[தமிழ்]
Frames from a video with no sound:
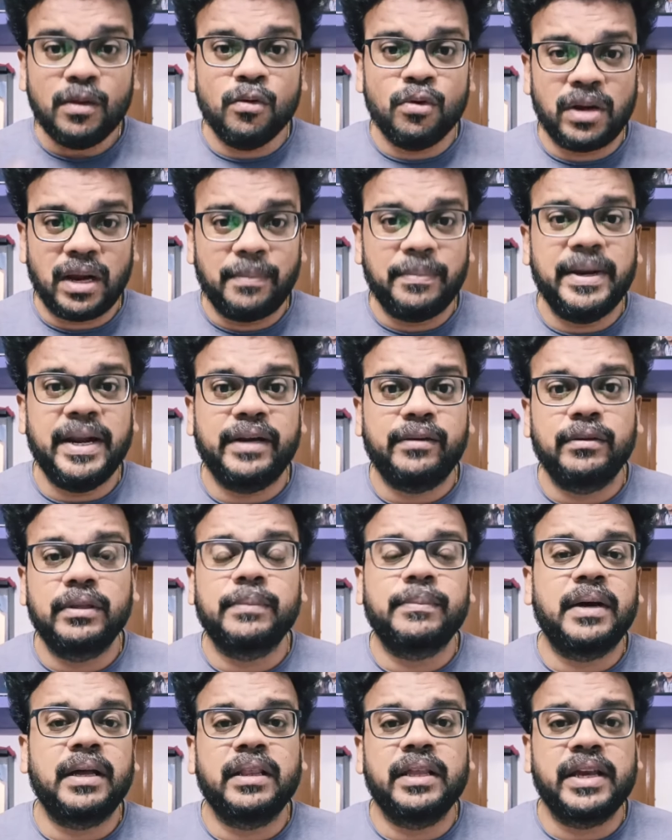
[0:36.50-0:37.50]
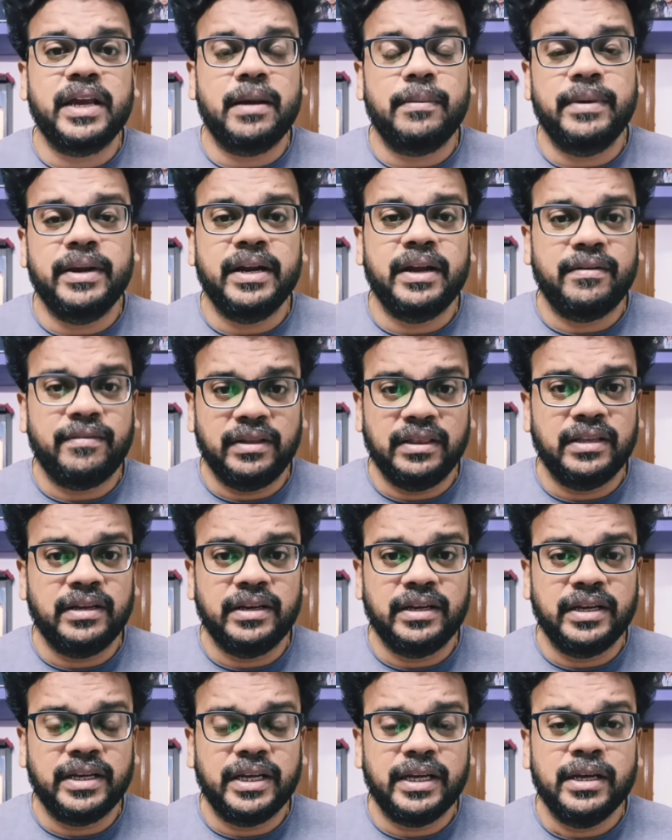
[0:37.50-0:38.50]
ஒரு அப்டேட் வந்து பார்த்தீங்க அப்படின்னா
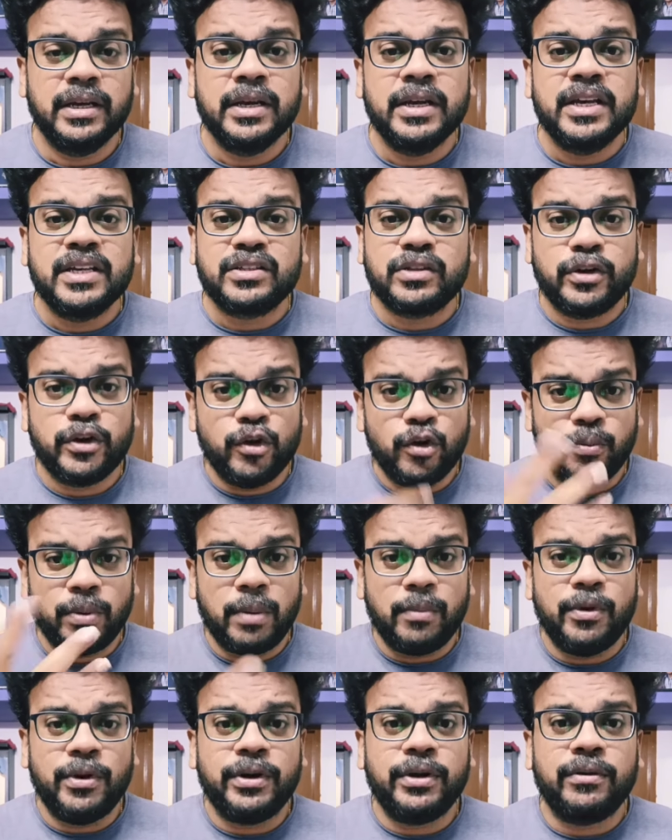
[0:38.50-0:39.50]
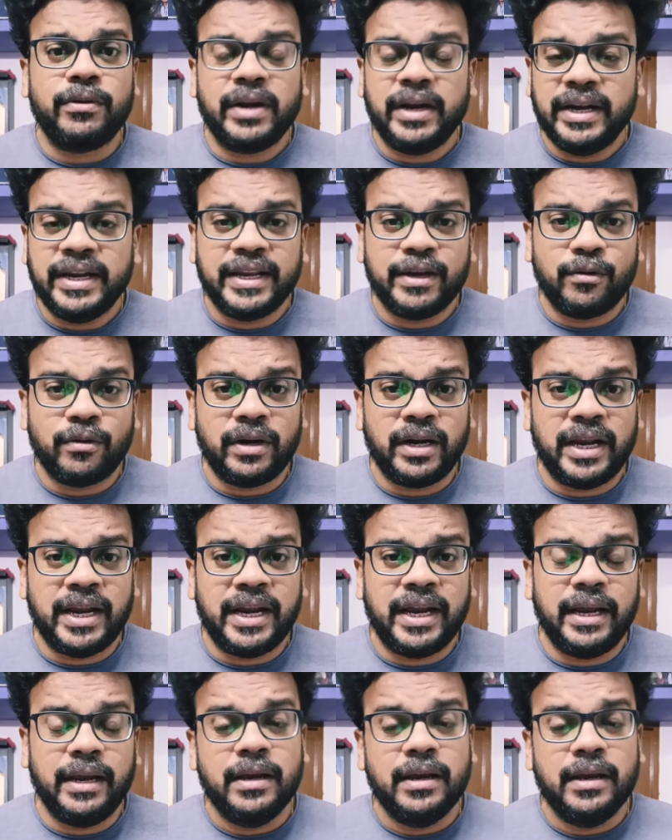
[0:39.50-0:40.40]
வந்திருக்கு ஸோ நியூ ப்ரமோன்னொடனே நீங்கள் உடனே